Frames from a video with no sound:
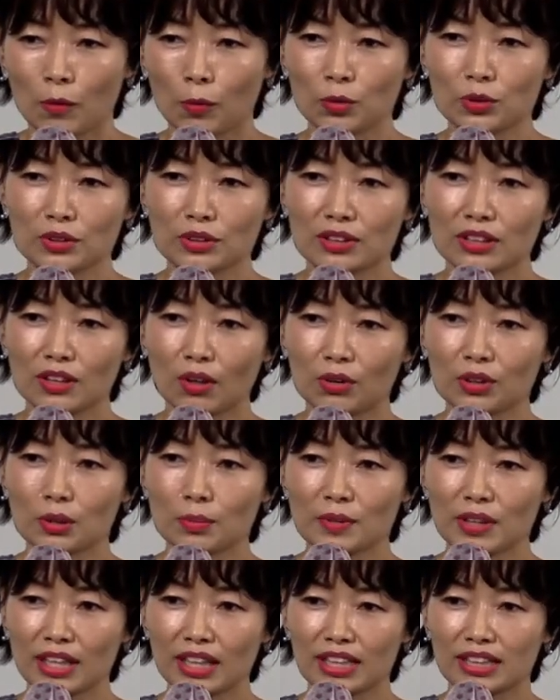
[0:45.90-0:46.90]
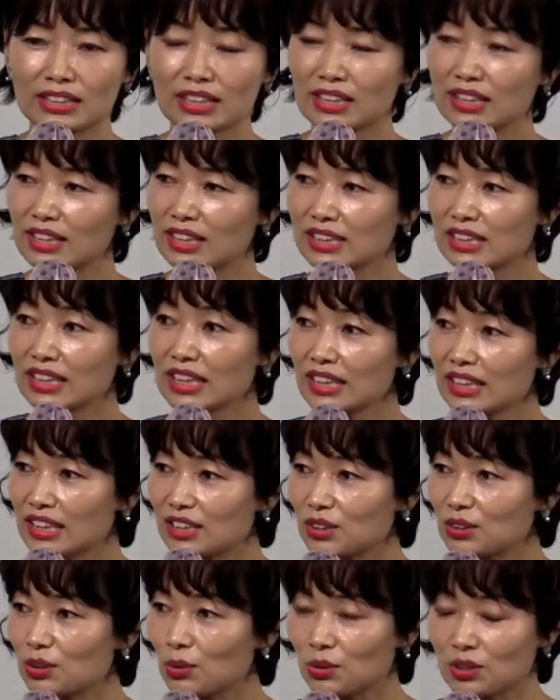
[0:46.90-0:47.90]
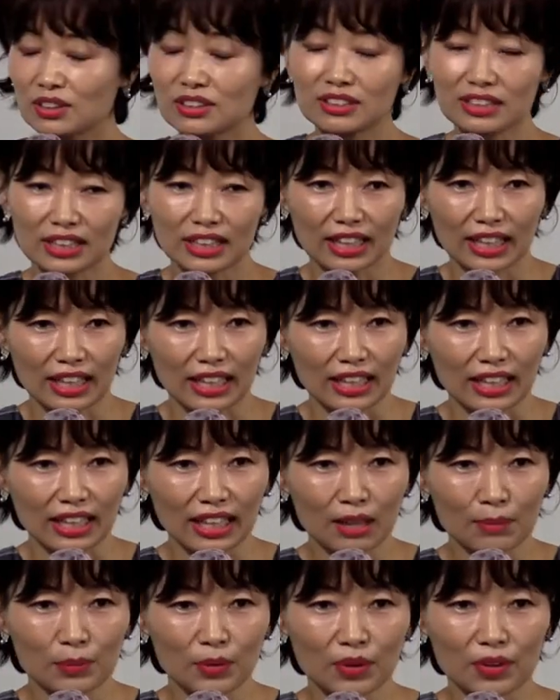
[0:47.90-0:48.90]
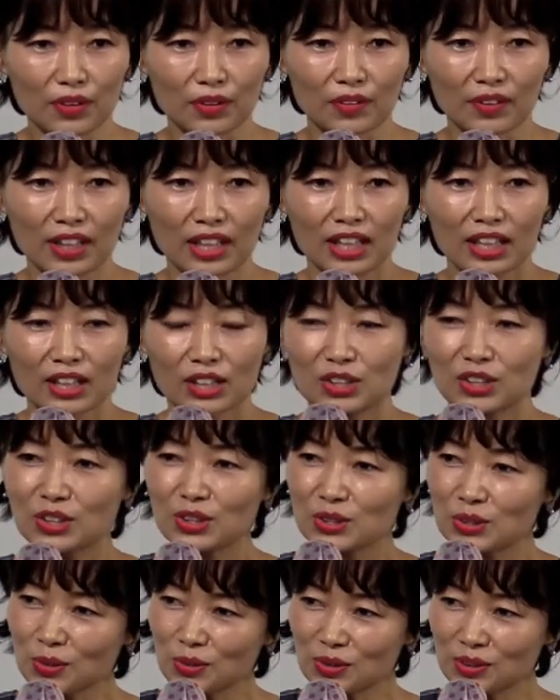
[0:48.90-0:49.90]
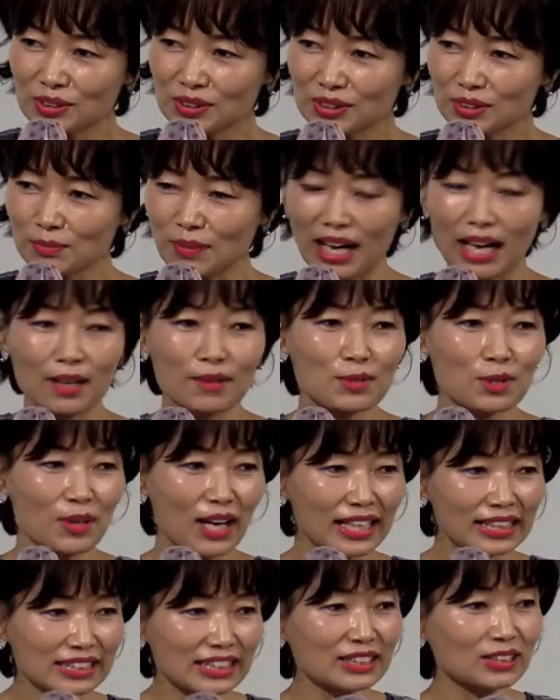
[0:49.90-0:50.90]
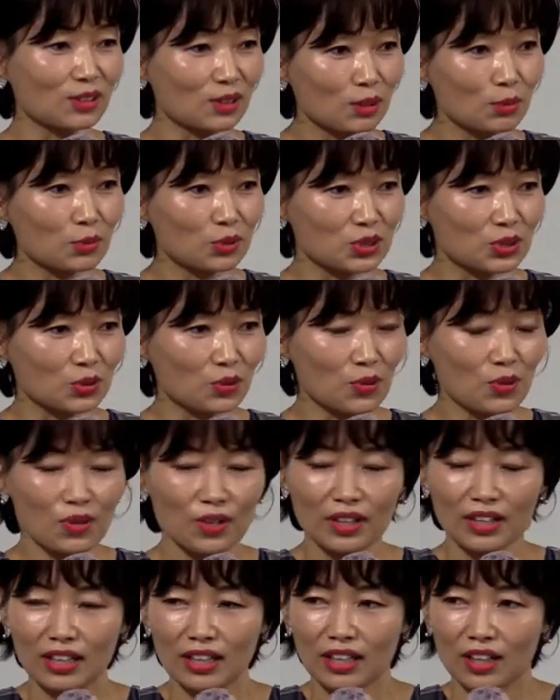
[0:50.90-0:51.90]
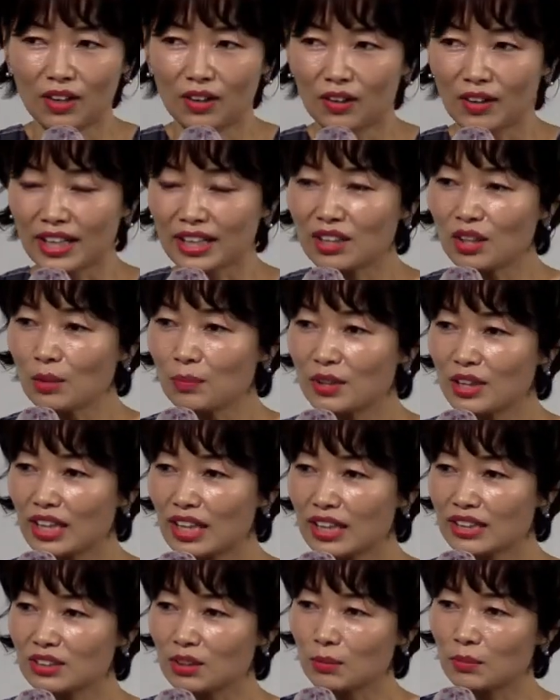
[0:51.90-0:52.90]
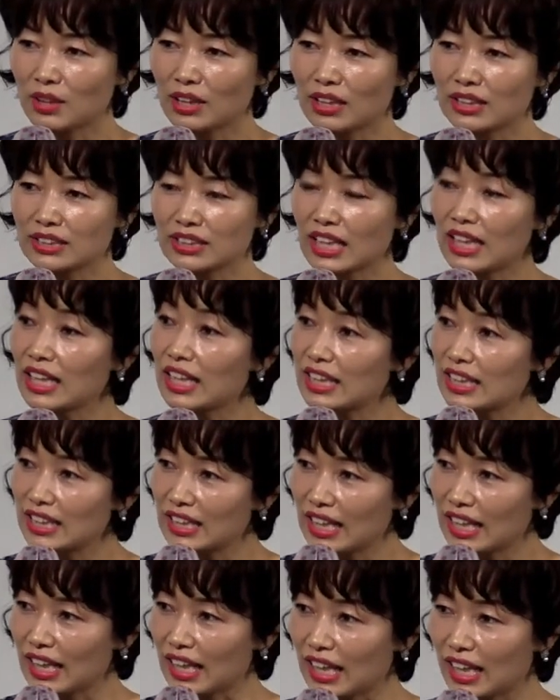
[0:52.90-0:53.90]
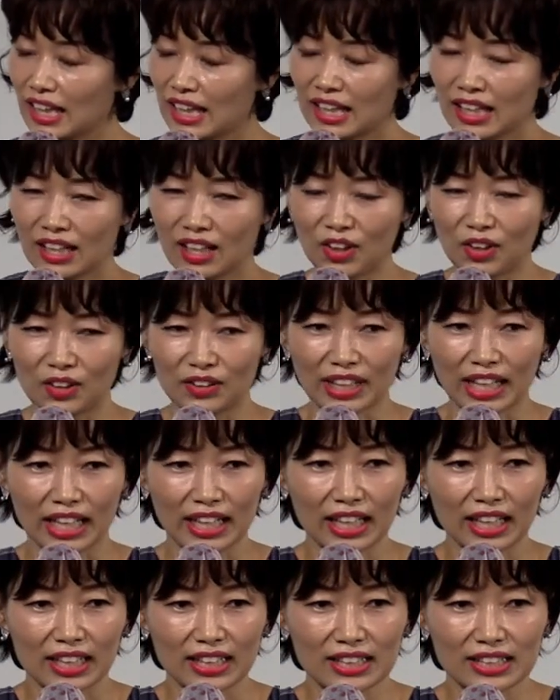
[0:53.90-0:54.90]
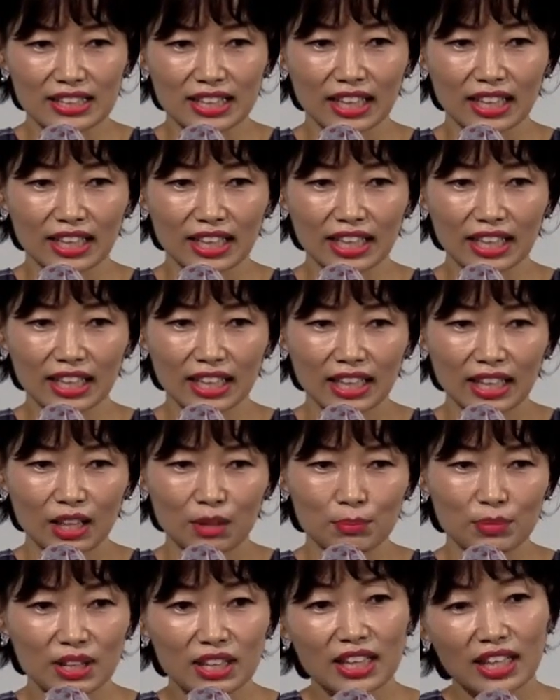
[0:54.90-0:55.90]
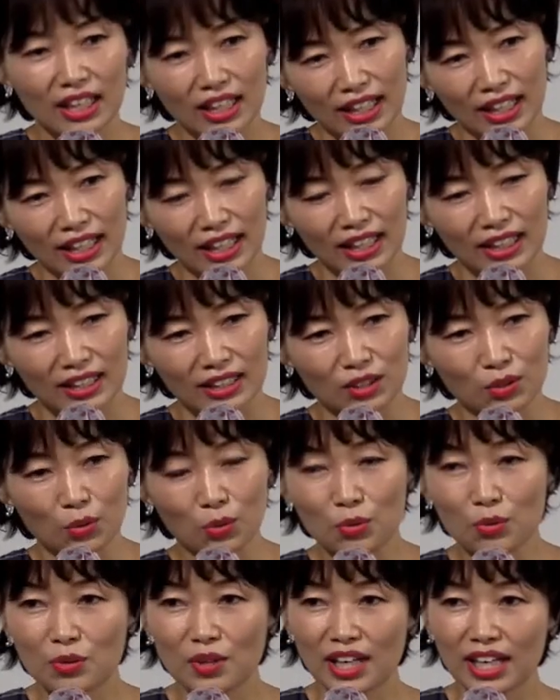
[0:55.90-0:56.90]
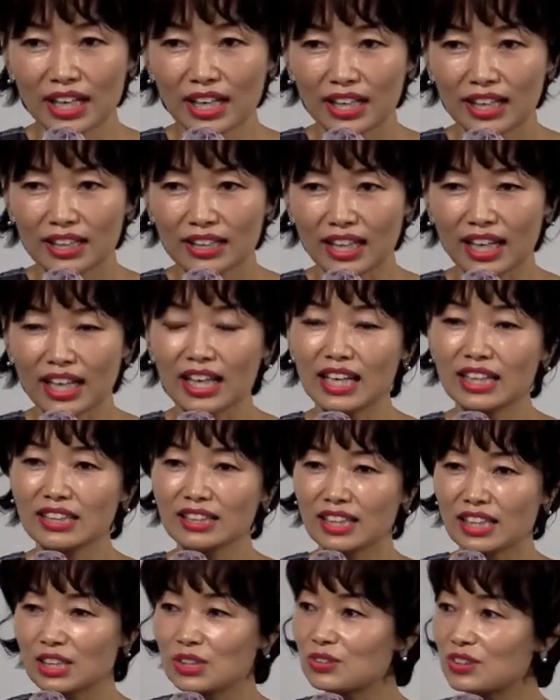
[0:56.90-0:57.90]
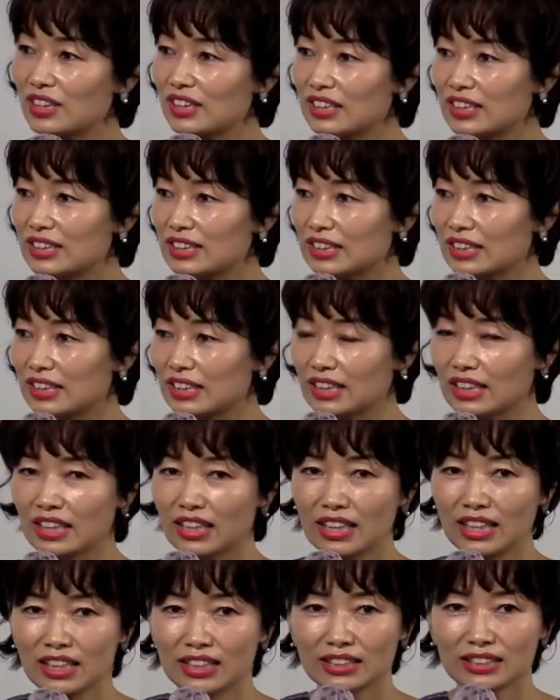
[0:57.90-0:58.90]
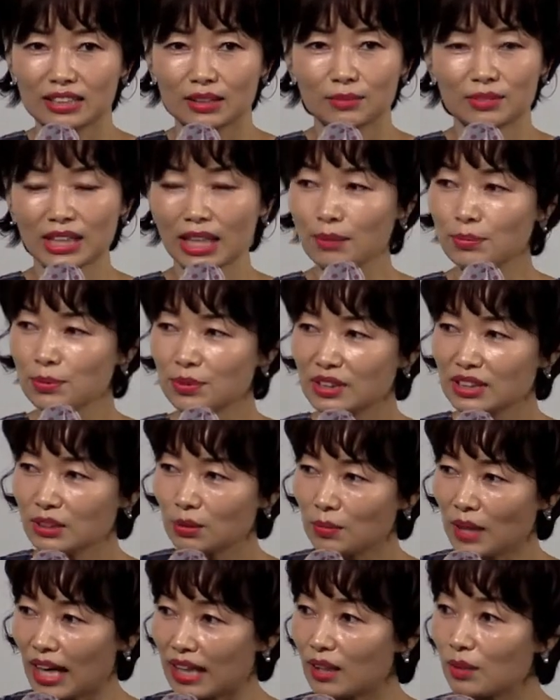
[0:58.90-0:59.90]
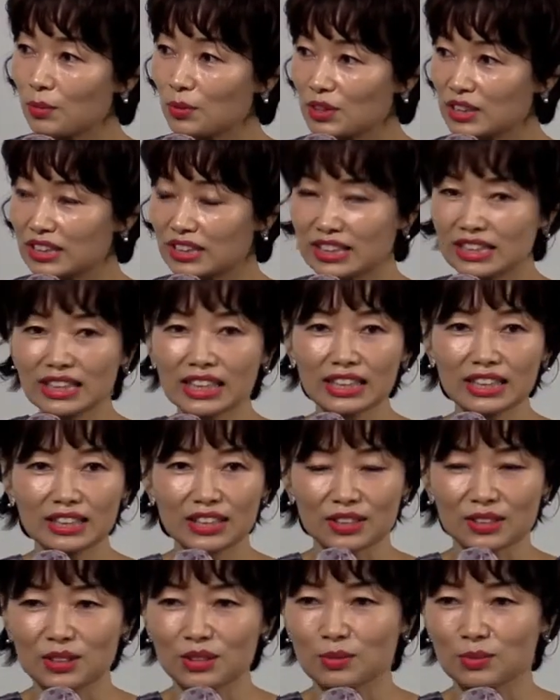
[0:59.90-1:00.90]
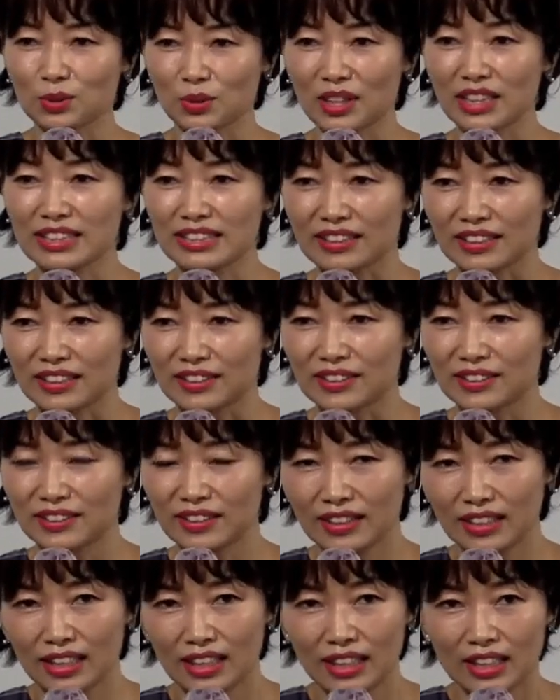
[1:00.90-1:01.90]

오늘 어렵게 이 자리에 시간 내셔서 오셨으니까 한번 귀쫑끈 마음을 활짝 열어보시고 어, 애터미가 정말 제2의 어, 나의 인생의 미래의 노후의 대안이 될 수 있는지 참 차분히 좀 알아보시는 시간이 됐으면 좋겠어요.